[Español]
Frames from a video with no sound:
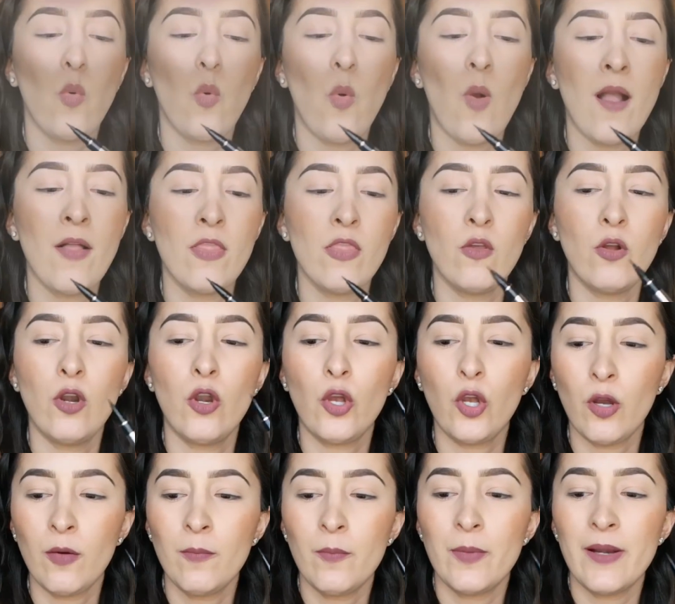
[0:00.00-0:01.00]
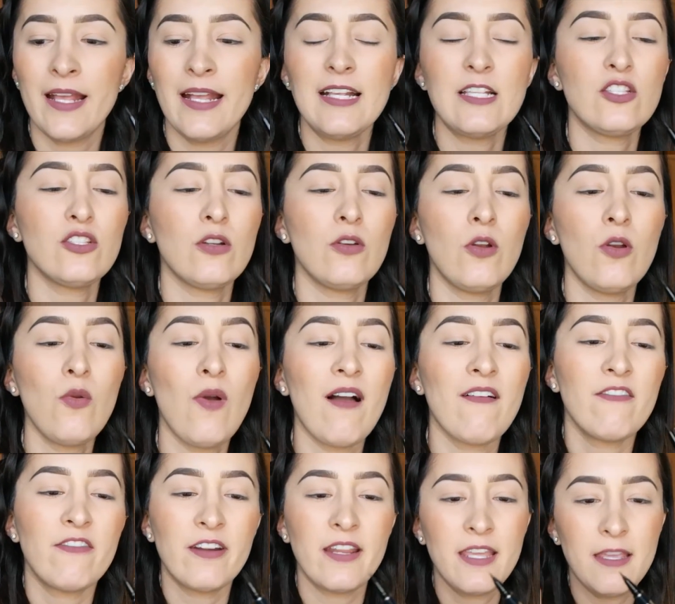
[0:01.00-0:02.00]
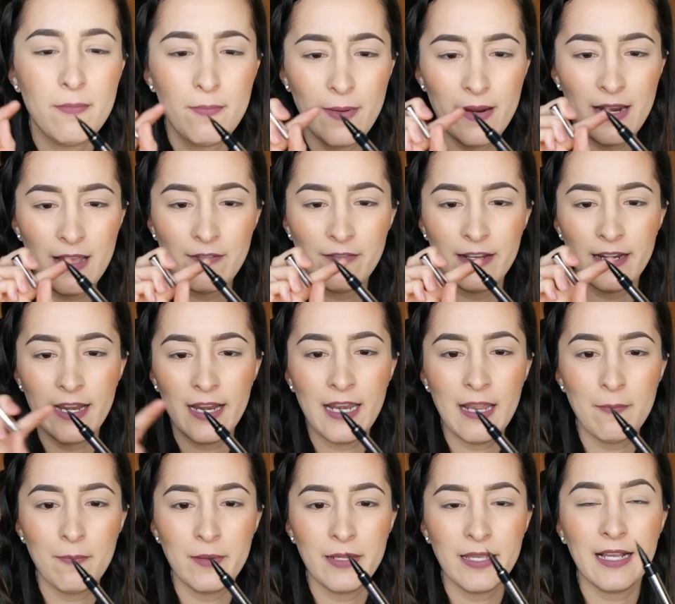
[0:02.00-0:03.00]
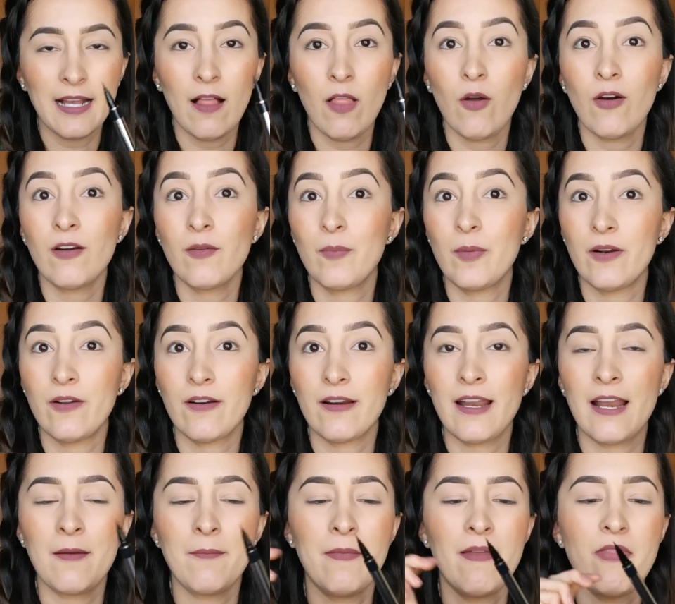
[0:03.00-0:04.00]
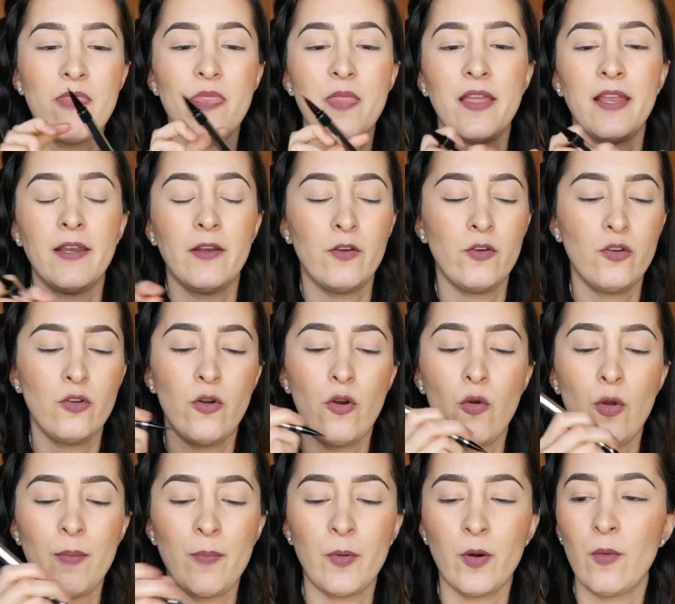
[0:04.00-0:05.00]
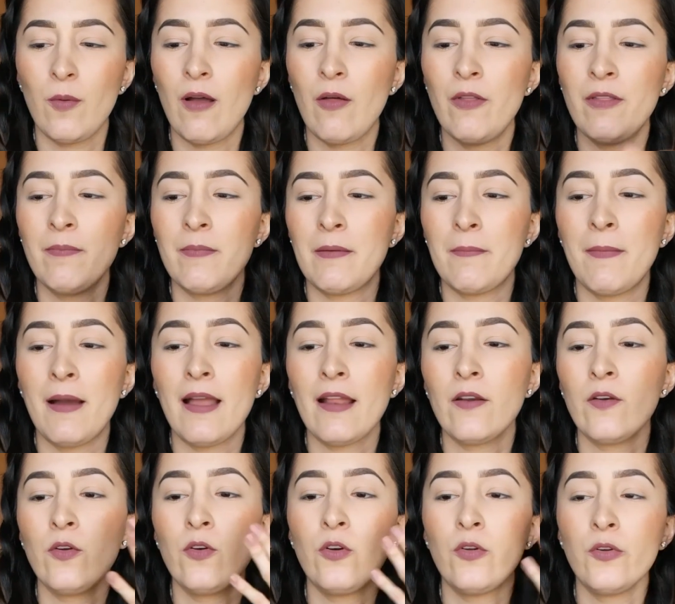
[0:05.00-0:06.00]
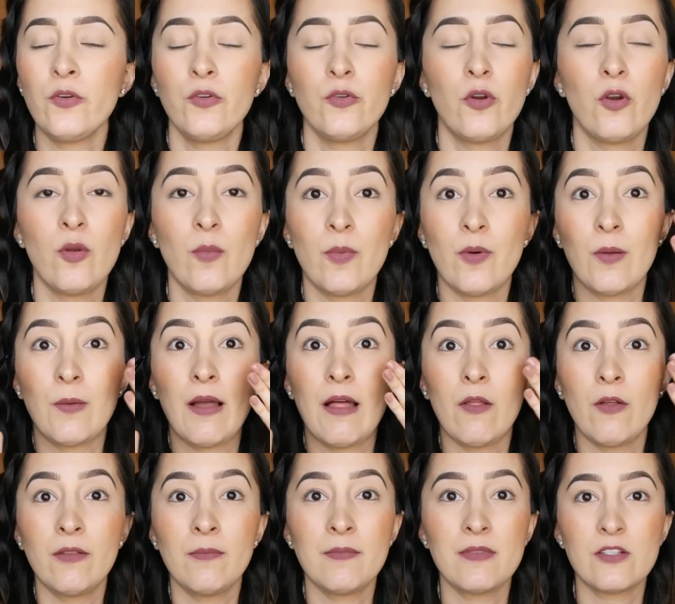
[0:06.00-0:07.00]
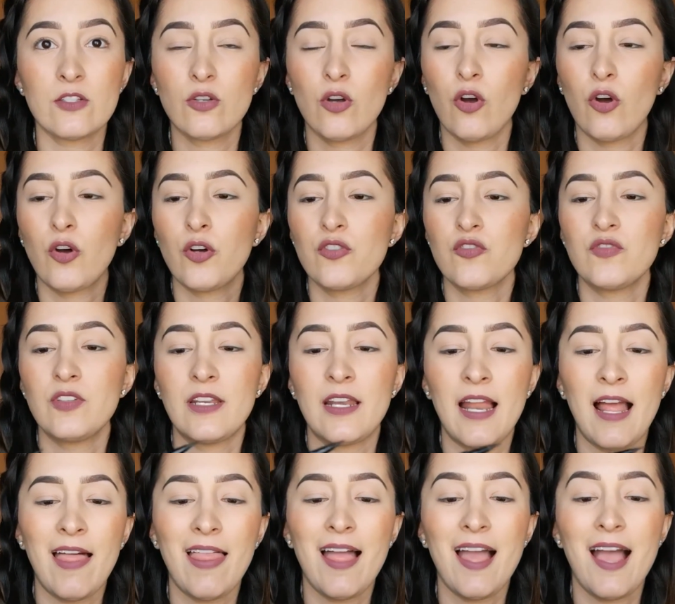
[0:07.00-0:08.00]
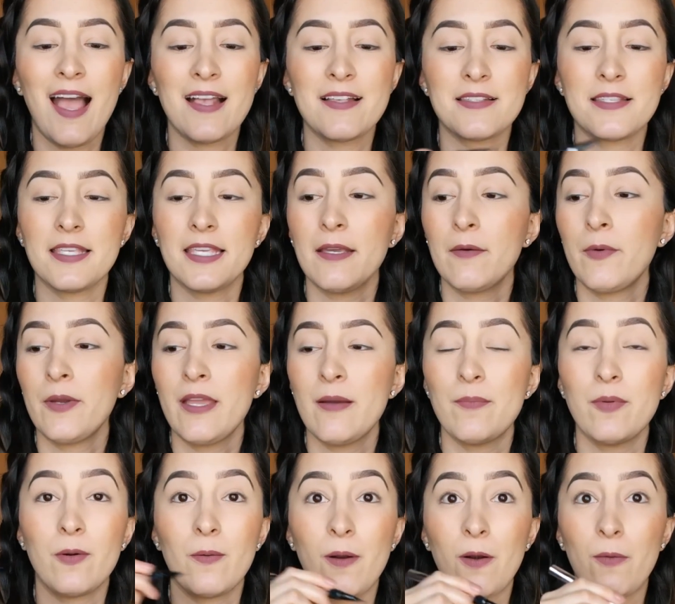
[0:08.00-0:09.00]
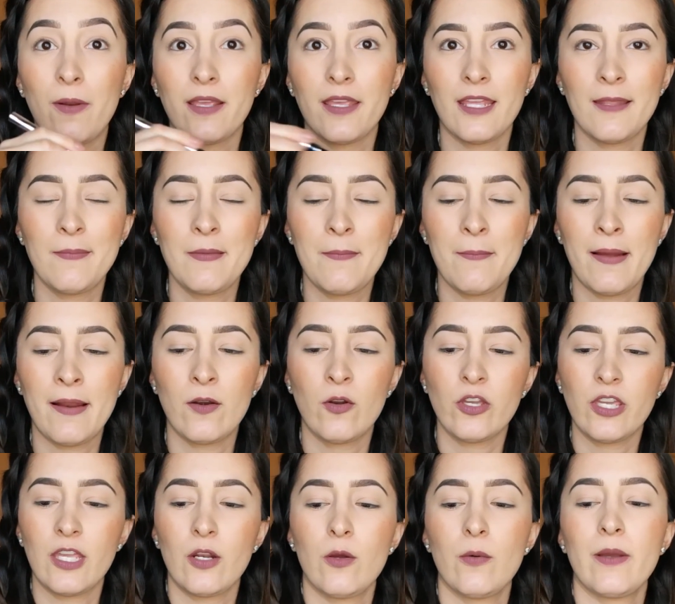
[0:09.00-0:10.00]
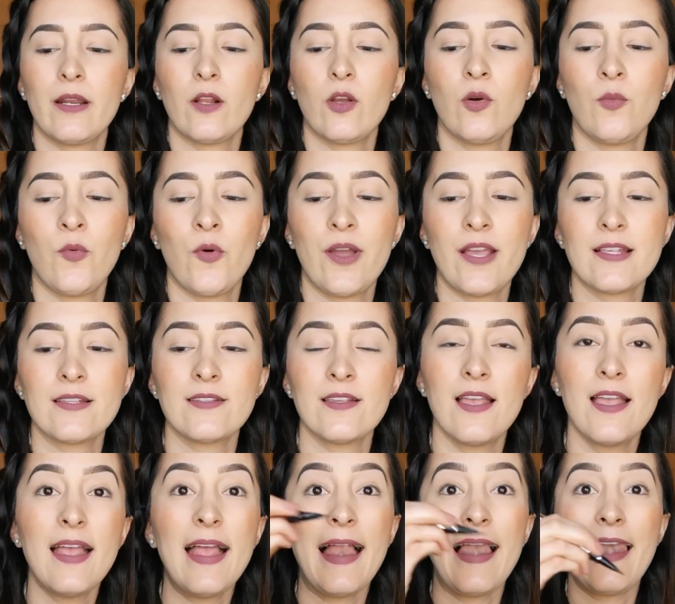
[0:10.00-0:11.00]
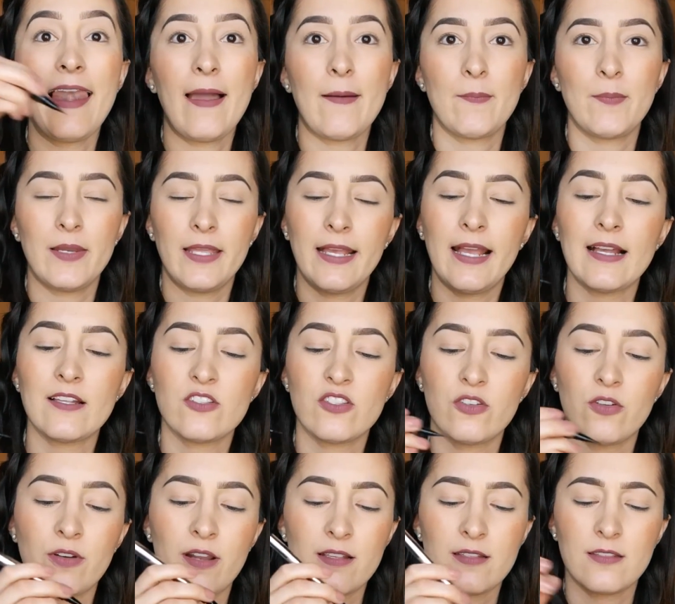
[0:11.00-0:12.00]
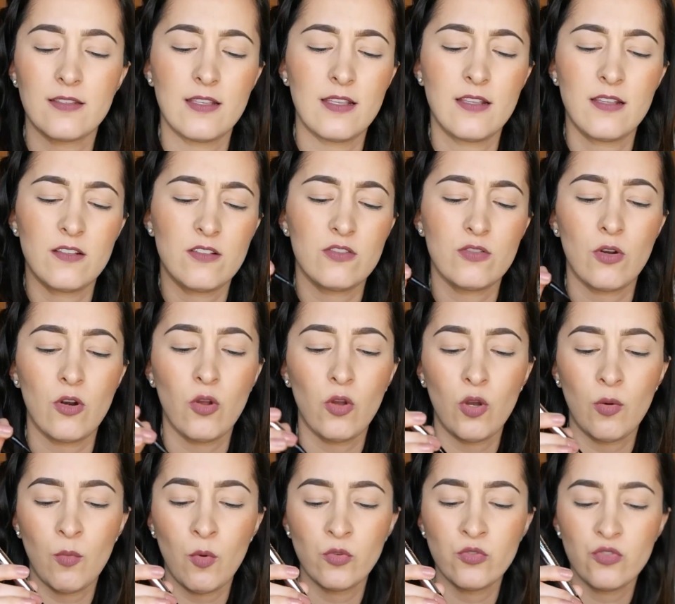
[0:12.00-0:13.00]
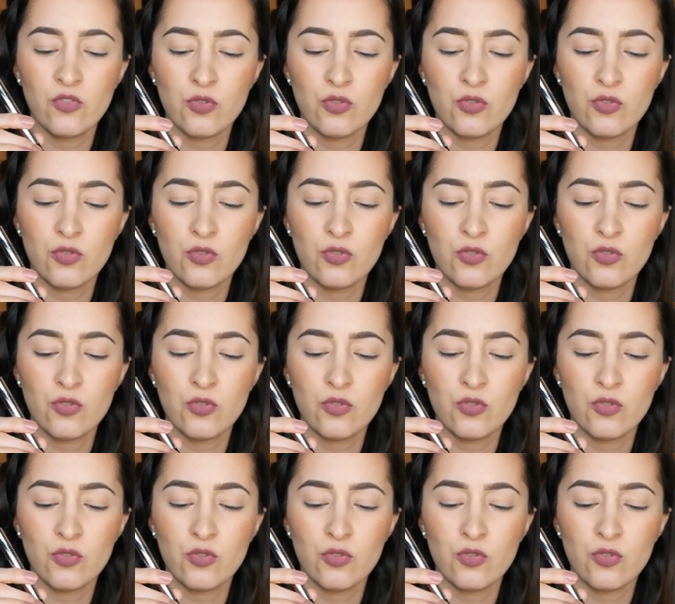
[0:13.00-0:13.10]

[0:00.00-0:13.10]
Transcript: Cuando lo compré solo lo abrí para ver el aplicador, pero realmente no lo he probado en mi mano, no lo he probado en mis ojos ni nada, así que voy a probarlo aquí en mi mano. Quiero ver cómo es la aplicación así, solo como un